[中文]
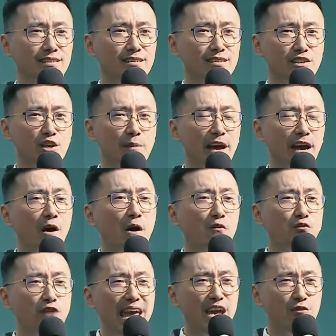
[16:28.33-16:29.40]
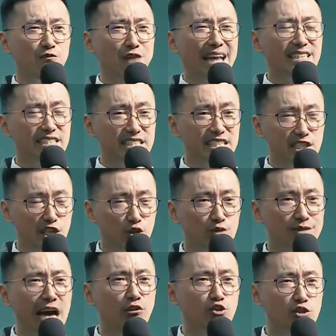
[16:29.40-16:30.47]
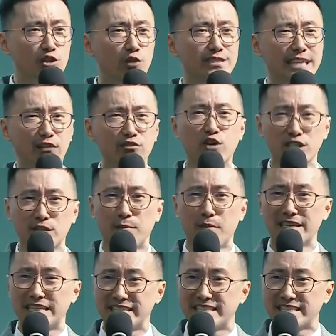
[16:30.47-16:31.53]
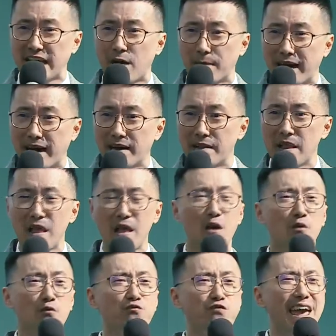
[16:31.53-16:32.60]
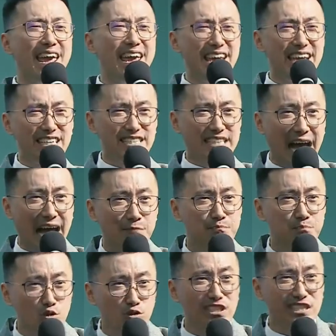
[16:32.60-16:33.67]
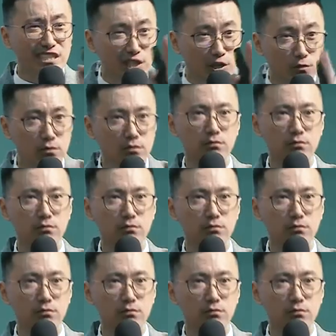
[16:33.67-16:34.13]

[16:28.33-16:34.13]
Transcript: 有没有非凡自由？到最后叫做什么？你知道吗？非常不自由。